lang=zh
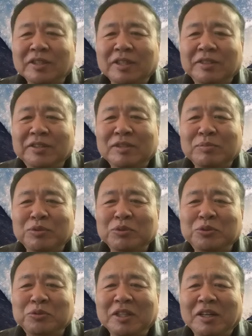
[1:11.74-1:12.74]
肯定是不如
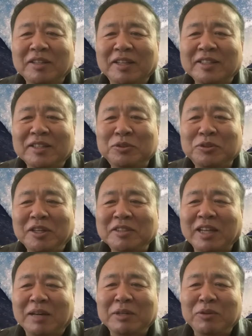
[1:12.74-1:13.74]
军涛的，让军涛
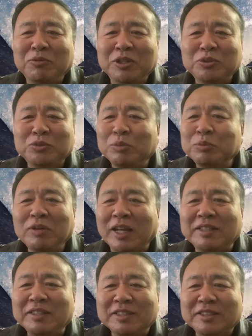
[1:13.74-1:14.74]
讲吧。我说不出
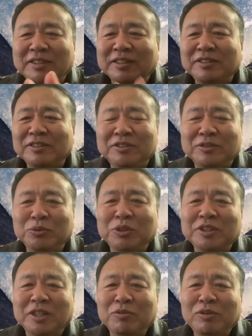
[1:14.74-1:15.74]
来这个事儿的有
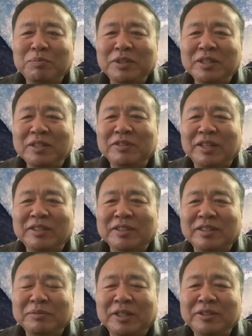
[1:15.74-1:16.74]
多少，我不认为
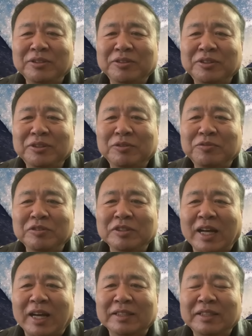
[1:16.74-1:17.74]
这里边有有复
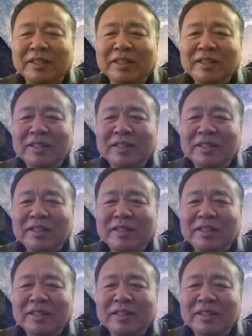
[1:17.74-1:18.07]
杂的，